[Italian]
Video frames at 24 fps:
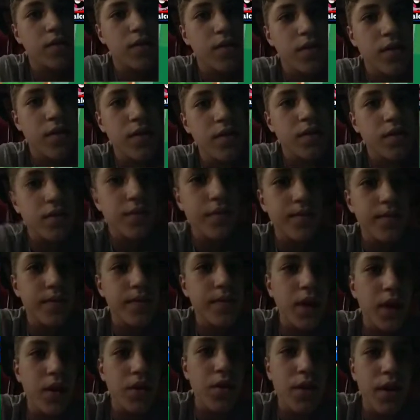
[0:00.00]
Allora, chi
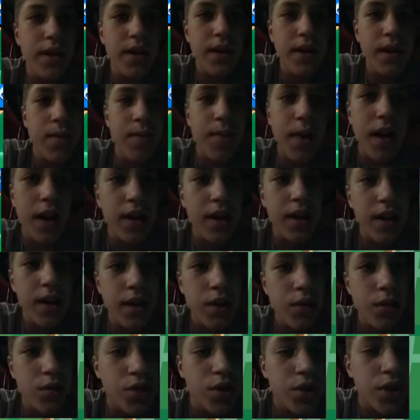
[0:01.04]
manca da uccidere?
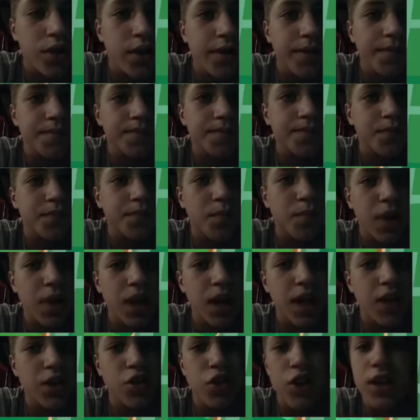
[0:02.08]
Manca
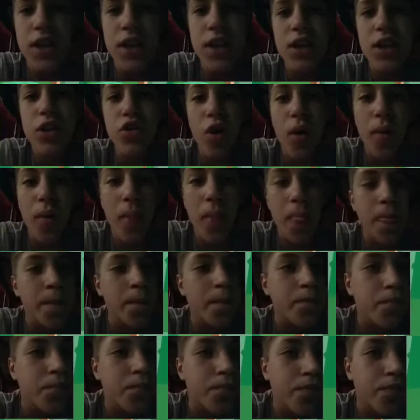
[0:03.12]
Gelindo.
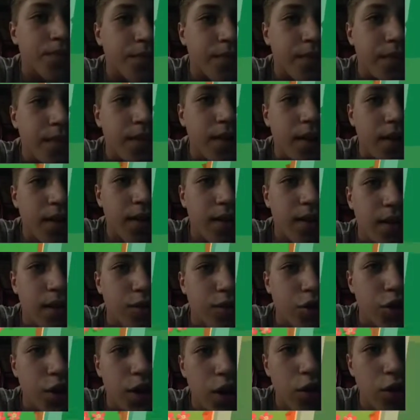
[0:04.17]
Gelo ogni
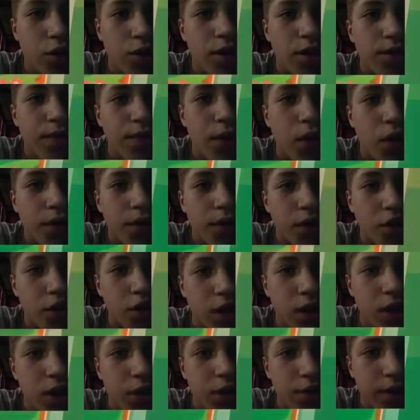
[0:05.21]
volta Gelindo,
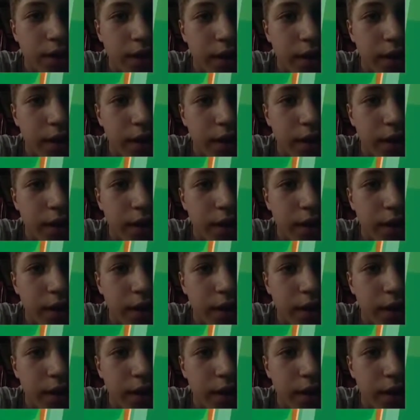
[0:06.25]
ragazzi.